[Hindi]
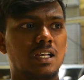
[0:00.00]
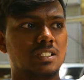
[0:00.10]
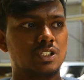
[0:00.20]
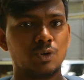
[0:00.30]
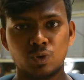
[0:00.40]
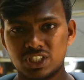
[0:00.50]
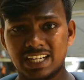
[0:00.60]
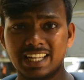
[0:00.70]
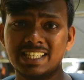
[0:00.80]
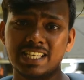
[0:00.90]
जो
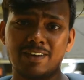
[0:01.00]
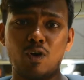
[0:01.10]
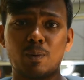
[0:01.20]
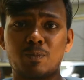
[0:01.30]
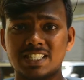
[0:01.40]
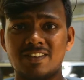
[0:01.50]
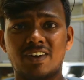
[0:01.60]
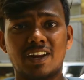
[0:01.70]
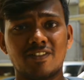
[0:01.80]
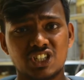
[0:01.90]
सेटिंग्स है वो आप कैसे
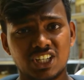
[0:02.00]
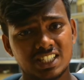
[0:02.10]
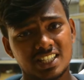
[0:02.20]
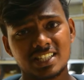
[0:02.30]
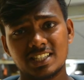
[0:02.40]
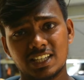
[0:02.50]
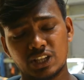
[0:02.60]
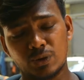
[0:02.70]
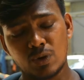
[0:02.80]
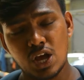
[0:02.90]
फटाफट चेंजेस कर
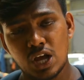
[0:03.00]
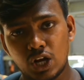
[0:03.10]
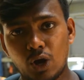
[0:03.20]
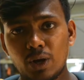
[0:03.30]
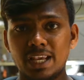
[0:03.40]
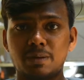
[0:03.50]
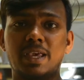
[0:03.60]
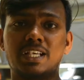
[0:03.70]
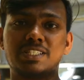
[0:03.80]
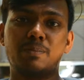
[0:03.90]
सकते हो नाउ एक
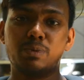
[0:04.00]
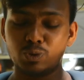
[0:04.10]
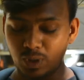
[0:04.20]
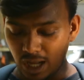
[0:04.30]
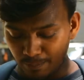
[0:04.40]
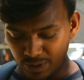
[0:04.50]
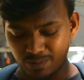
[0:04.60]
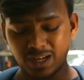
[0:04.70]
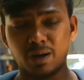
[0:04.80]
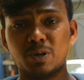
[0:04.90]
मैं एग्जांपल दूंगा आप
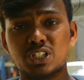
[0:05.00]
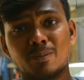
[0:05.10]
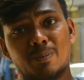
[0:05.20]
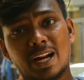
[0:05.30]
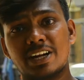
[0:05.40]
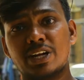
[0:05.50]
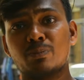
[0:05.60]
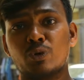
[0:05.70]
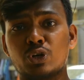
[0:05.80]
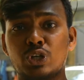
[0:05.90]
इसमें अपर्चर प्रायोरिटी
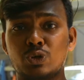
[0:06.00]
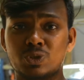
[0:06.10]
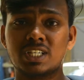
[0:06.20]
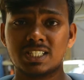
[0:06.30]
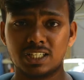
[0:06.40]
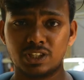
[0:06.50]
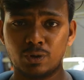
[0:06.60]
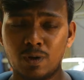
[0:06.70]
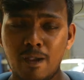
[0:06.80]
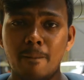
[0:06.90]
मोड यूज़ कर सकते
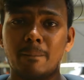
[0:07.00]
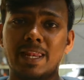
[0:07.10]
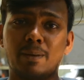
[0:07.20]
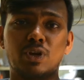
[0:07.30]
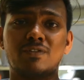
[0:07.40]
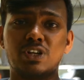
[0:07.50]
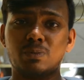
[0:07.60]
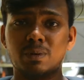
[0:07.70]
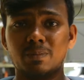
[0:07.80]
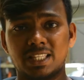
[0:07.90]
हो मैंने आपके वीडियो
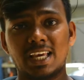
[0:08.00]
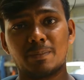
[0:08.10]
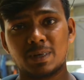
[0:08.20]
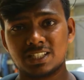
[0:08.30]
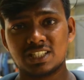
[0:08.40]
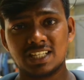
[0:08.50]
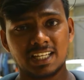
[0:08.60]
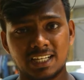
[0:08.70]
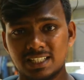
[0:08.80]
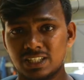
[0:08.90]
में बताया आप कैसे
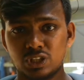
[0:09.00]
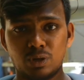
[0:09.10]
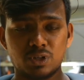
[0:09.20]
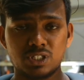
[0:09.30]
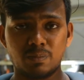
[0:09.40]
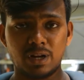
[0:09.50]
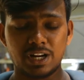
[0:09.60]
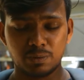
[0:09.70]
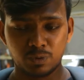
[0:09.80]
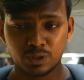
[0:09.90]
सिलेक्ट कर सकते हो अपर्चर
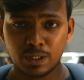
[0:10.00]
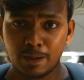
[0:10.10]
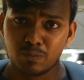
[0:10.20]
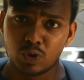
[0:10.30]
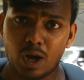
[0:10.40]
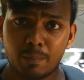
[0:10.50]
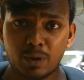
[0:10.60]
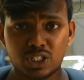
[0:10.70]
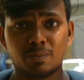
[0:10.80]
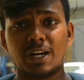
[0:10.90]
प्रायोरिटी मोड तो
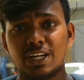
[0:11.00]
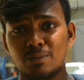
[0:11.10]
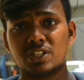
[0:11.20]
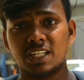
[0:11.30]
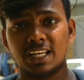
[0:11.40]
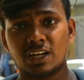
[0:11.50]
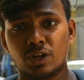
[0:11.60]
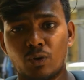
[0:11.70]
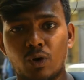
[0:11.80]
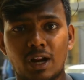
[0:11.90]
अपर्चर प्रायोरिटी मोड सिलेक्ट
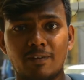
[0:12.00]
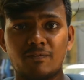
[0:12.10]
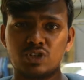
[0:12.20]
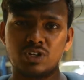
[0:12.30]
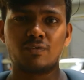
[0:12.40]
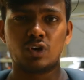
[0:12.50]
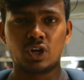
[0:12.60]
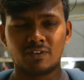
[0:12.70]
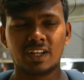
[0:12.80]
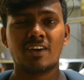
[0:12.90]
करो और आप फिर स्ट्रीट
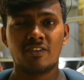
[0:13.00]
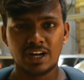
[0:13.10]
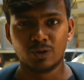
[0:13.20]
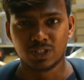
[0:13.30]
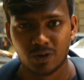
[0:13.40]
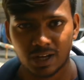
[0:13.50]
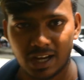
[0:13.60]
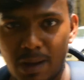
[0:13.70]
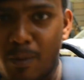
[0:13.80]
फोटोग्राफी के रेडी हो जाओ आ